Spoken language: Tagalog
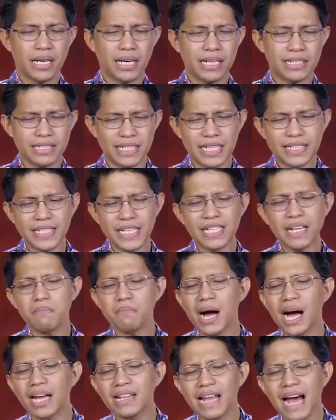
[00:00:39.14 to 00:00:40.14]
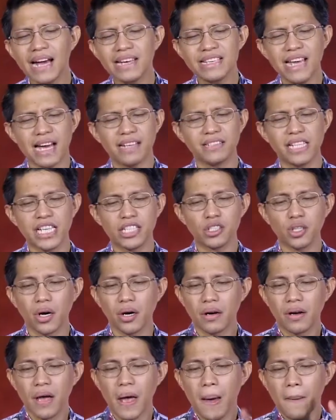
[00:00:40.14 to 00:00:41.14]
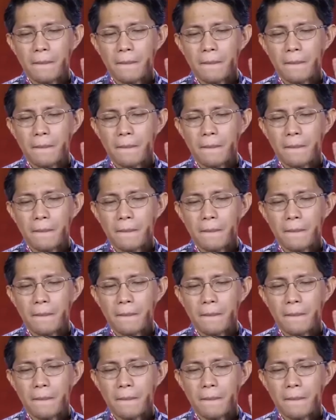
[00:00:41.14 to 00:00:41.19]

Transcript: Hindi sila makalaya dito.